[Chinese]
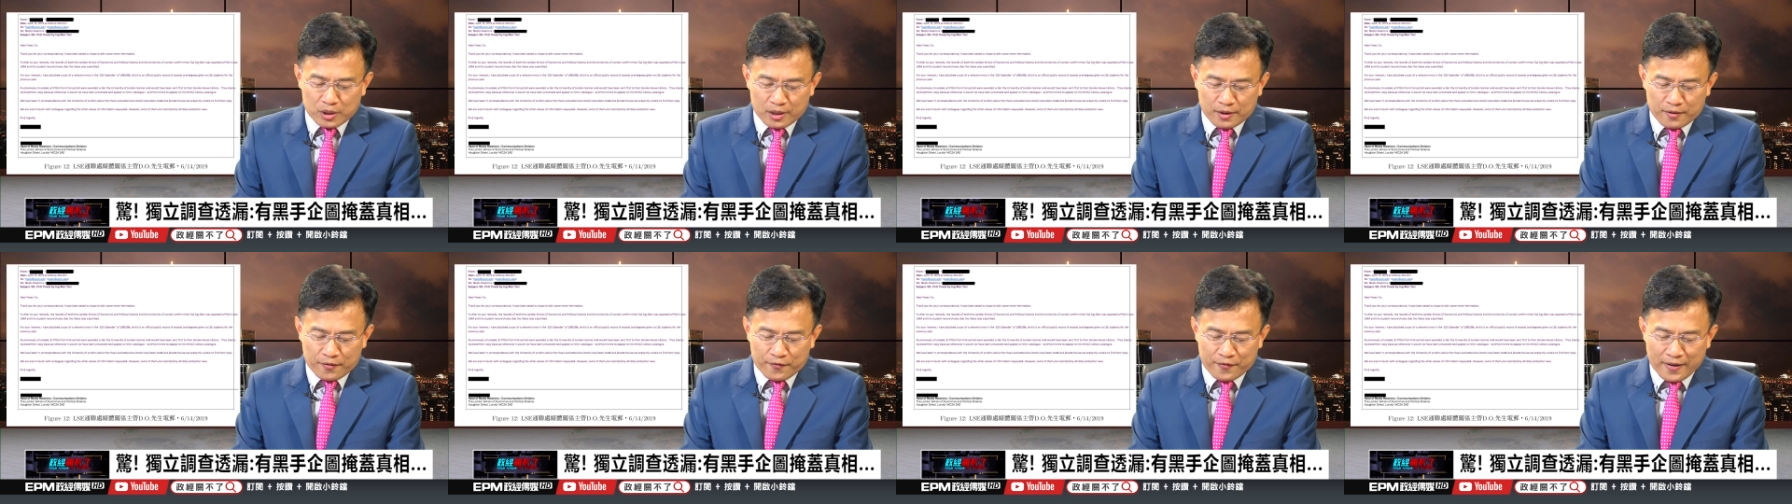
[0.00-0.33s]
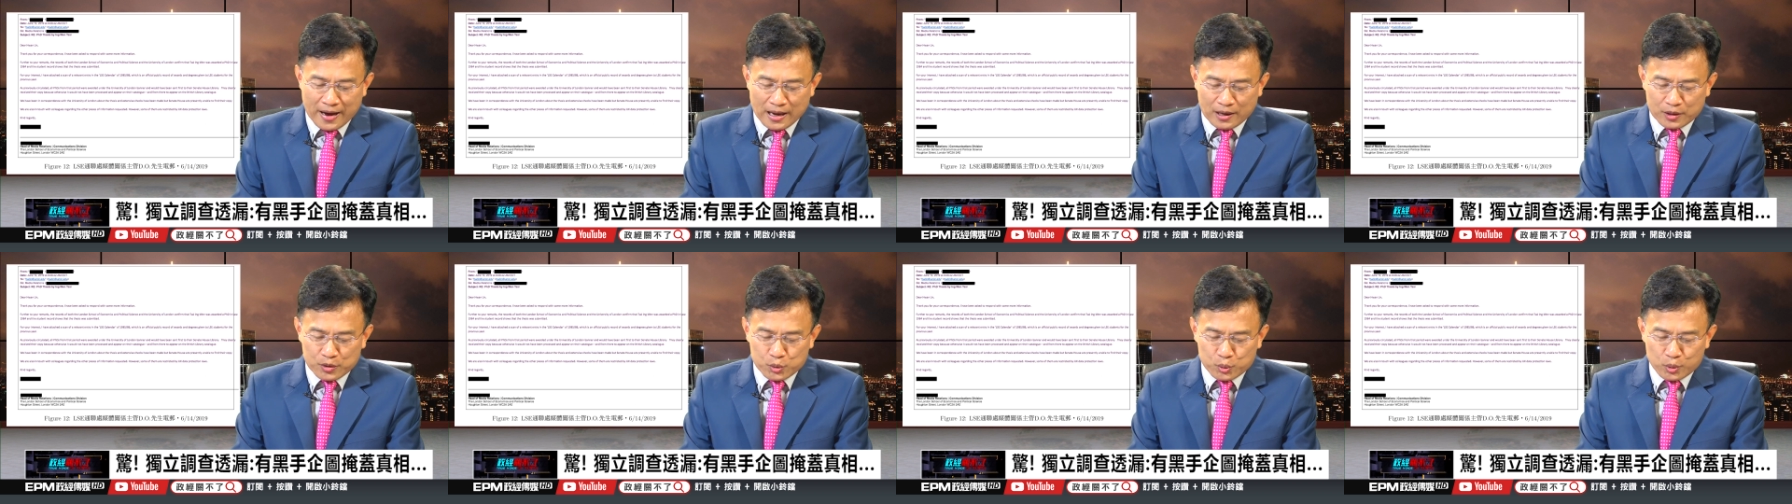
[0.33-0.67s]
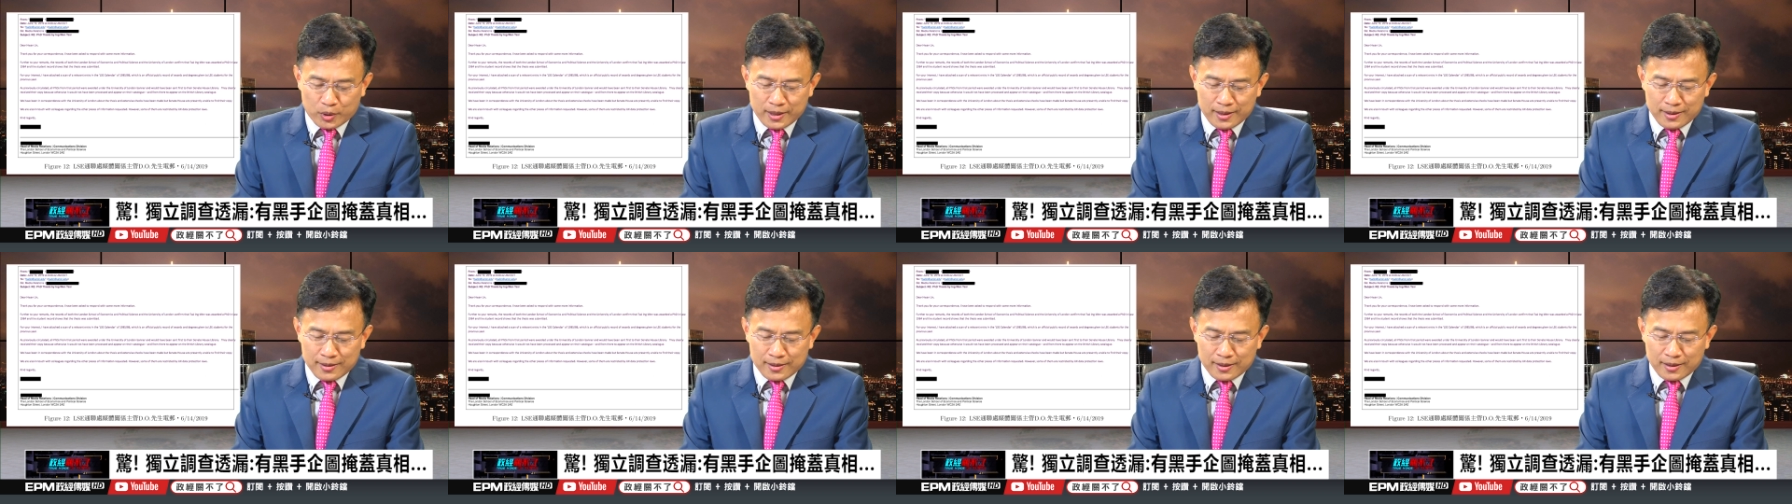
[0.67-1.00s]
的法
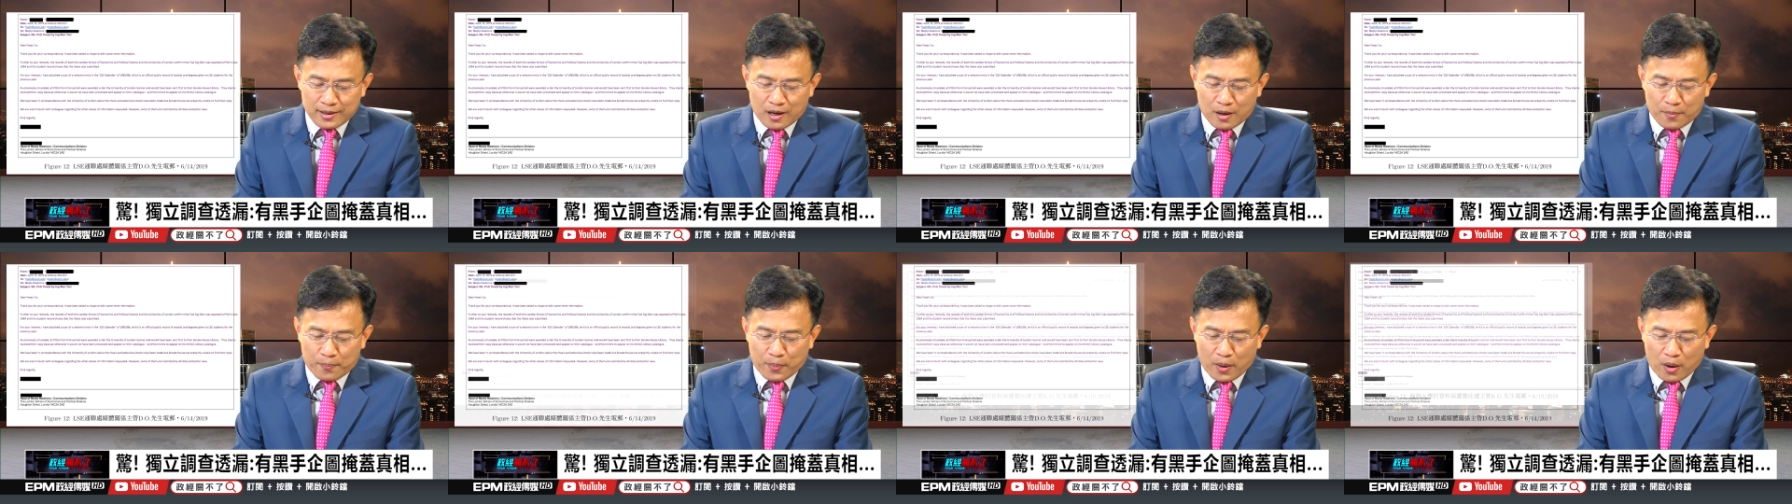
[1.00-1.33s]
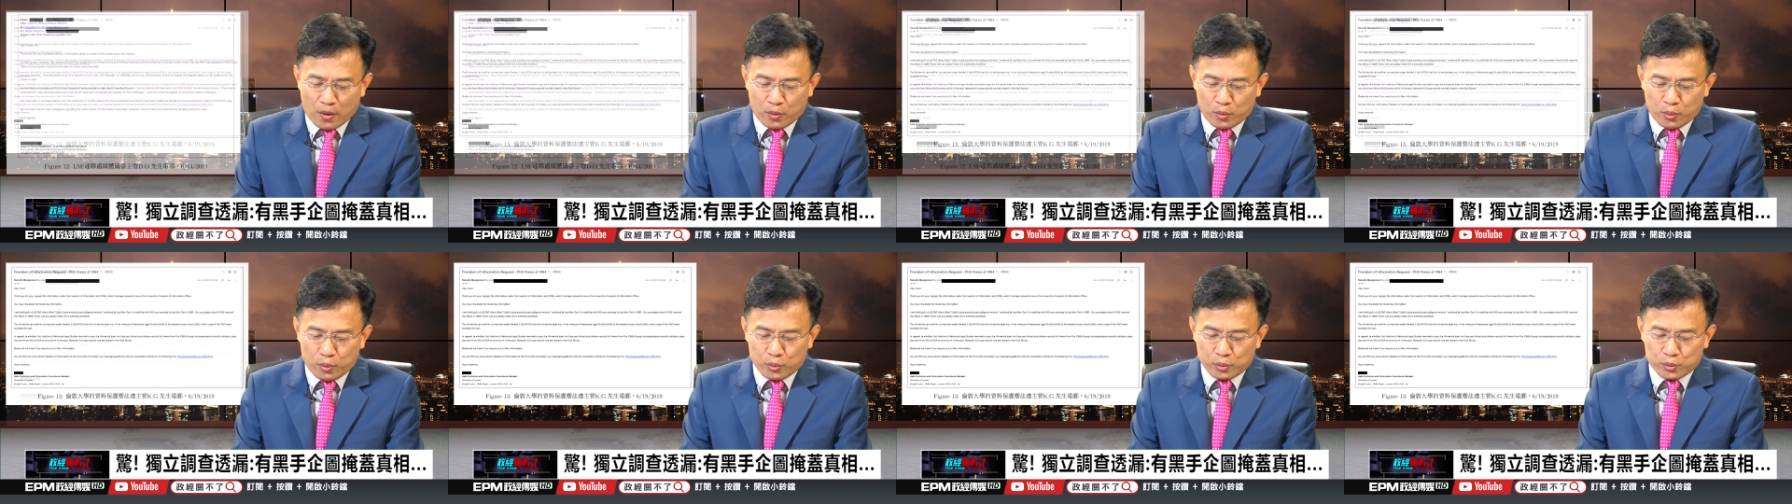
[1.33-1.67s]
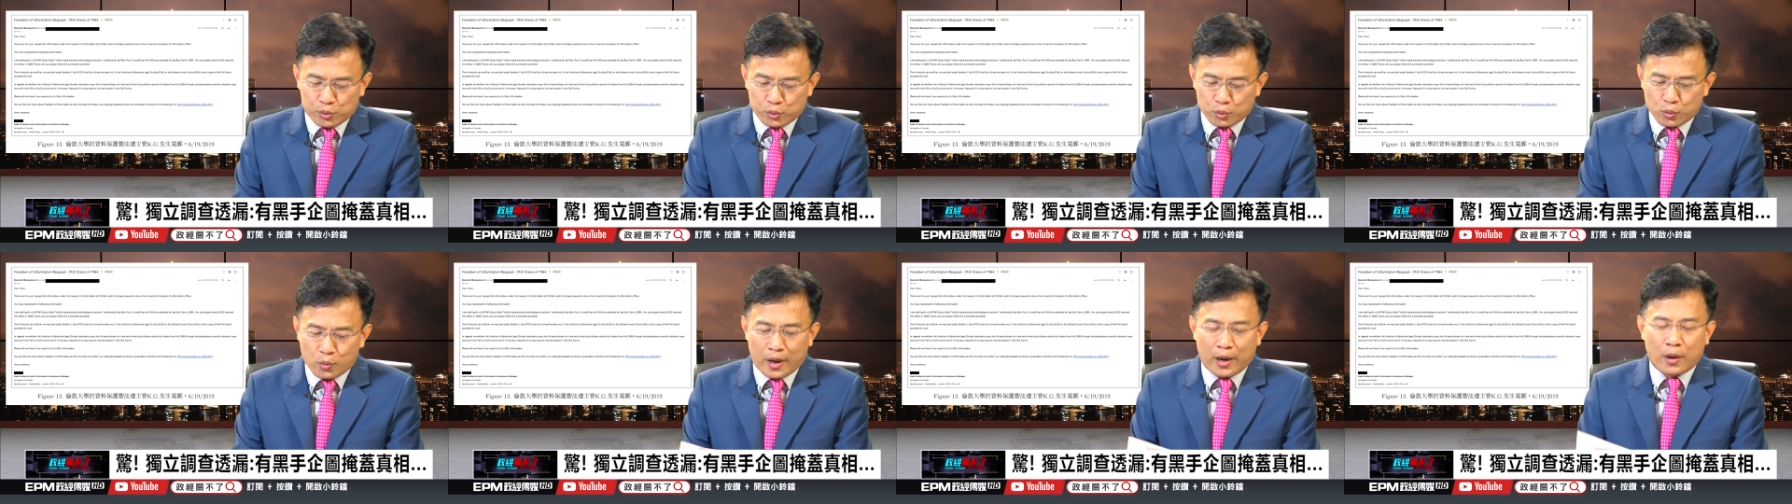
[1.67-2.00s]
尊资料保护
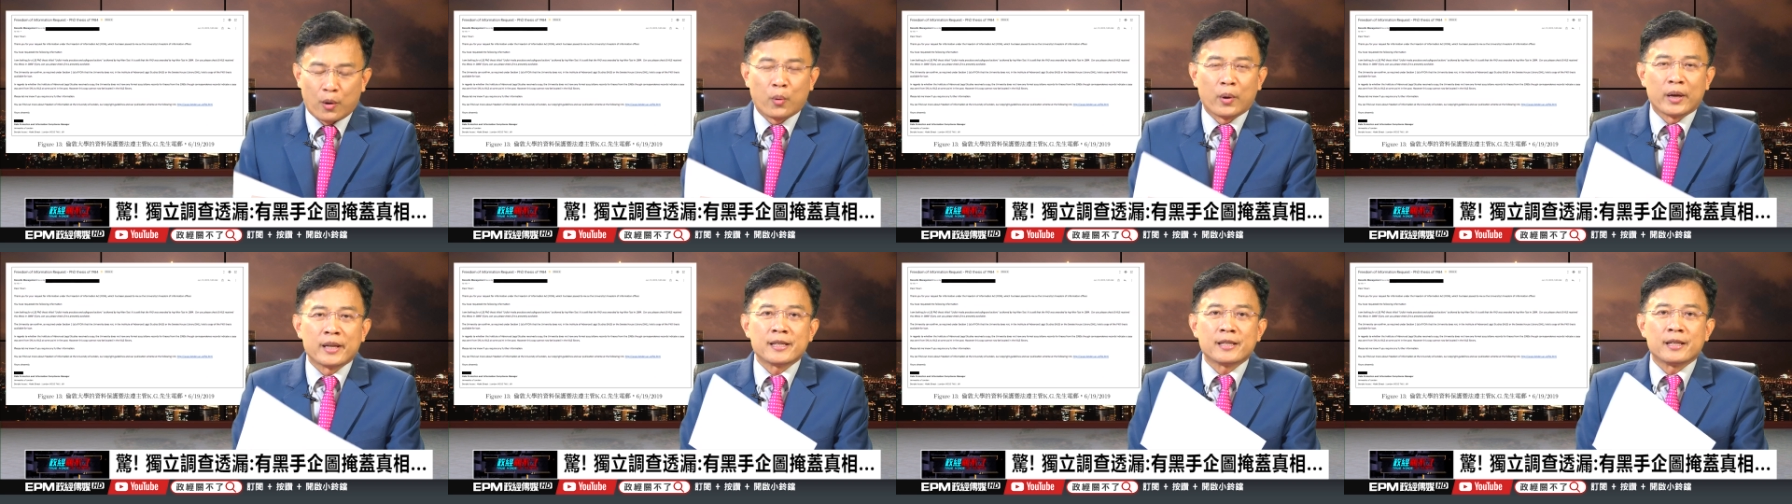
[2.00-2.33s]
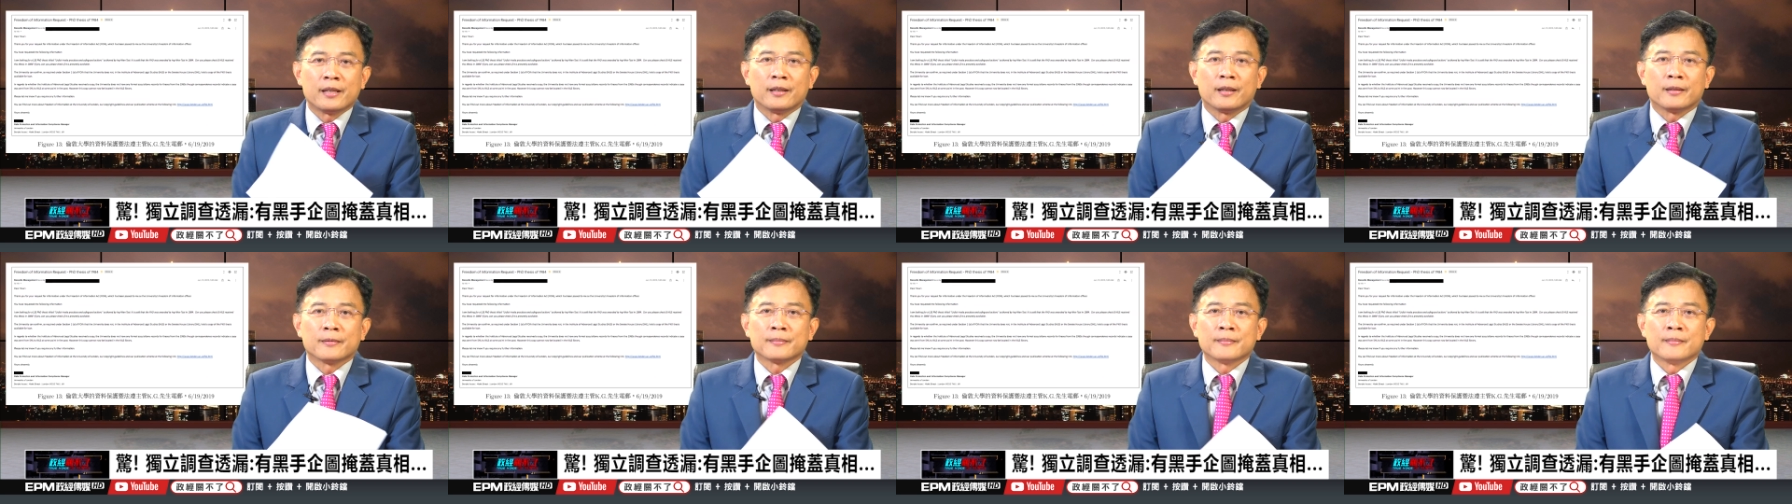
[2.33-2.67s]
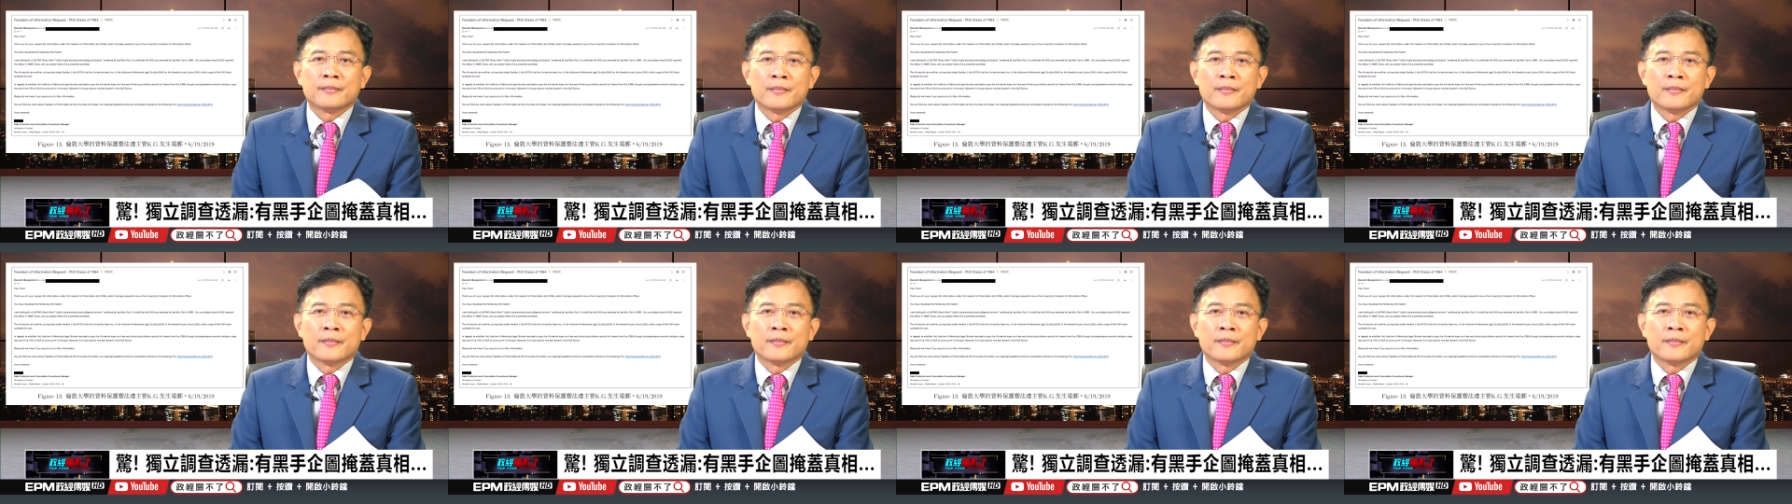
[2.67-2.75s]
主管回信了，